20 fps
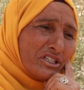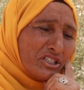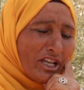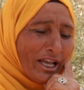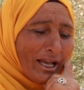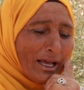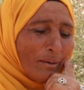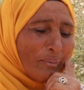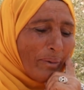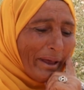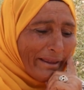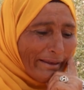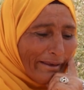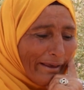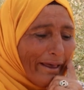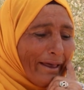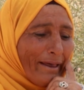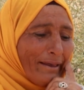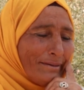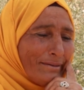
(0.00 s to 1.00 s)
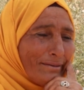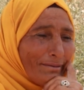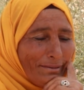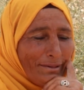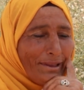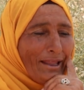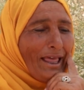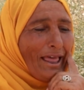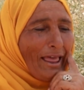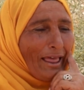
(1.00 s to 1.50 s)
بشتغل بياع
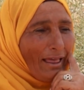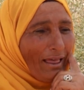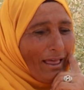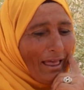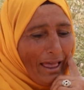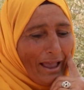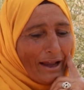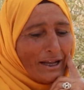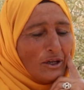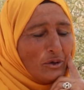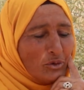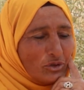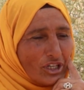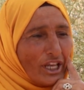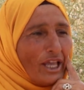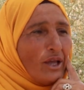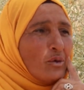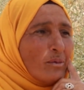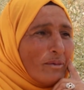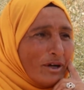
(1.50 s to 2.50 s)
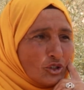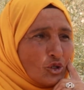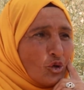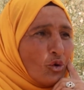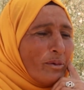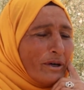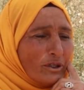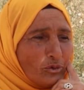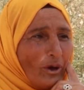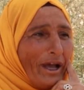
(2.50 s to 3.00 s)
اكل وشاي
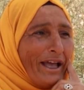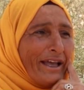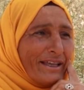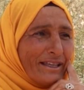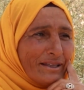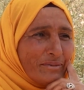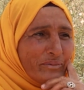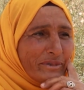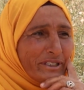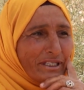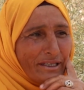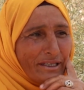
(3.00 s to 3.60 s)
ومشروبات وحاجات من